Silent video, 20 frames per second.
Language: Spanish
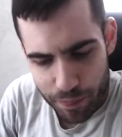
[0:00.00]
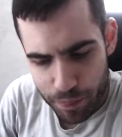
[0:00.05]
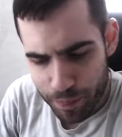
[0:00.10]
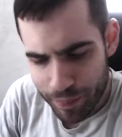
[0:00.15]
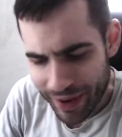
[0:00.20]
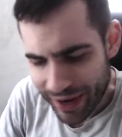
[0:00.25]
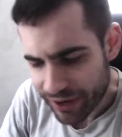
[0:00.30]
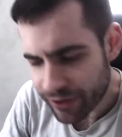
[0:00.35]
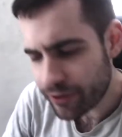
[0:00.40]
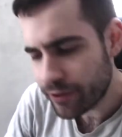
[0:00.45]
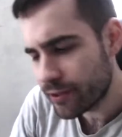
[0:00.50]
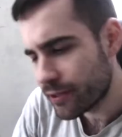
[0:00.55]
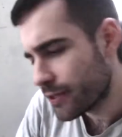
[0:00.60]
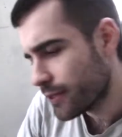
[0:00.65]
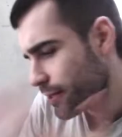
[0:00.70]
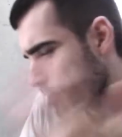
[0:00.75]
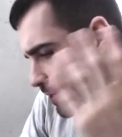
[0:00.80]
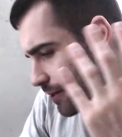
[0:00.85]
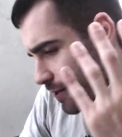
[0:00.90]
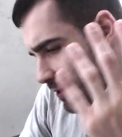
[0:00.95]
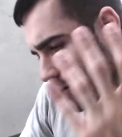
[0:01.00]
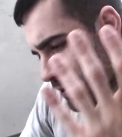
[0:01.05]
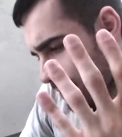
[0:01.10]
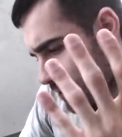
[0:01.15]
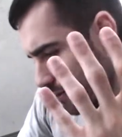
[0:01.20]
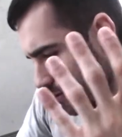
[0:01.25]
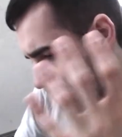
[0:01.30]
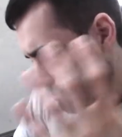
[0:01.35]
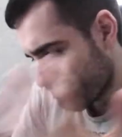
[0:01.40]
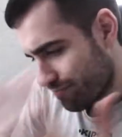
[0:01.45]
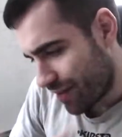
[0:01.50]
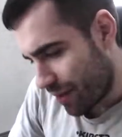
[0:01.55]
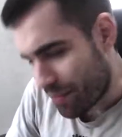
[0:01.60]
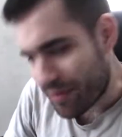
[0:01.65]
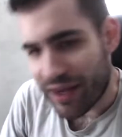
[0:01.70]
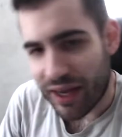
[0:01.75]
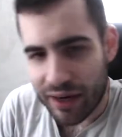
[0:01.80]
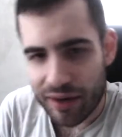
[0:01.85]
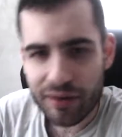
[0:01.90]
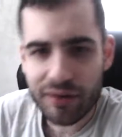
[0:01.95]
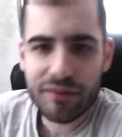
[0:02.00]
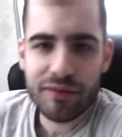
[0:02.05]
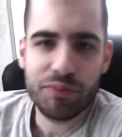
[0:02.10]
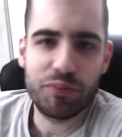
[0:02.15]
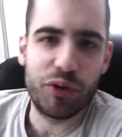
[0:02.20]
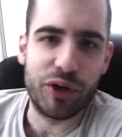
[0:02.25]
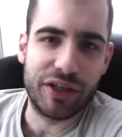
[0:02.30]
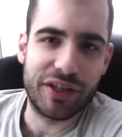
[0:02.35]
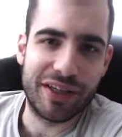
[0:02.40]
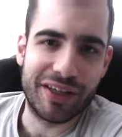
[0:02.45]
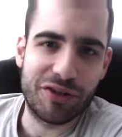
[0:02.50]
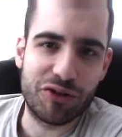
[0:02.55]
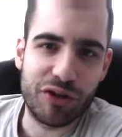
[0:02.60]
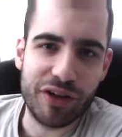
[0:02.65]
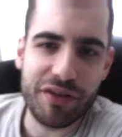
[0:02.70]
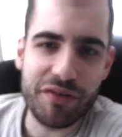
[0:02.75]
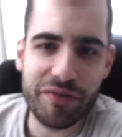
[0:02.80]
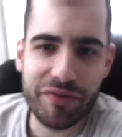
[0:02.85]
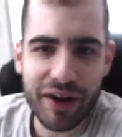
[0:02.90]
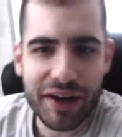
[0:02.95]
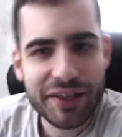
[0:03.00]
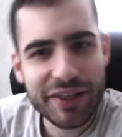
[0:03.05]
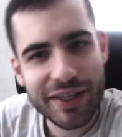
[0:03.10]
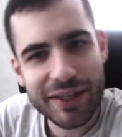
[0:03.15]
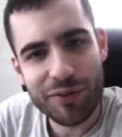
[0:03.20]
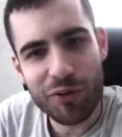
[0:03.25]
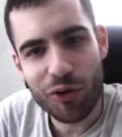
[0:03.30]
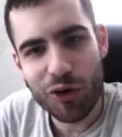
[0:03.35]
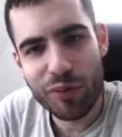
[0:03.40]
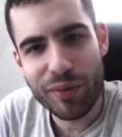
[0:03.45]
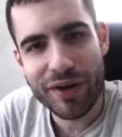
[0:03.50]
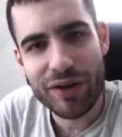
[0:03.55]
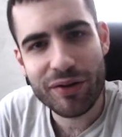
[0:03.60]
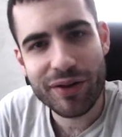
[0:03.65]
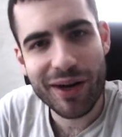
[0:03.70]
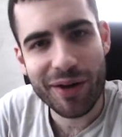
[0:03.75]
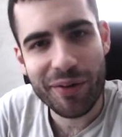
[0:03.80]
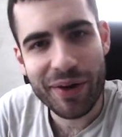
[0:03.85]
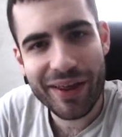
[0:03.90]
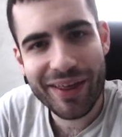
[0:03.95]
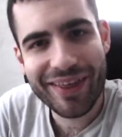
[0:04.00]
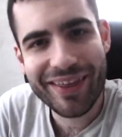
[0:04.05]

Pero también pues estoy en fase de volumen otra vez